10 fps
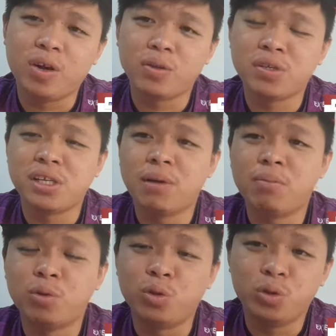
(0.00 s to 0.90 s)

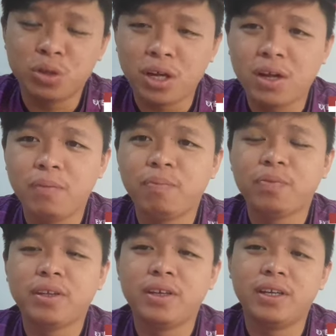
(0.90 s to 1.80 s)
260 juta
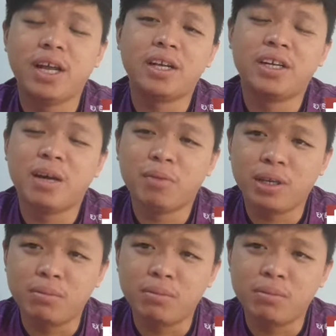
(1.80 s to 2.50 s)
dan kenapa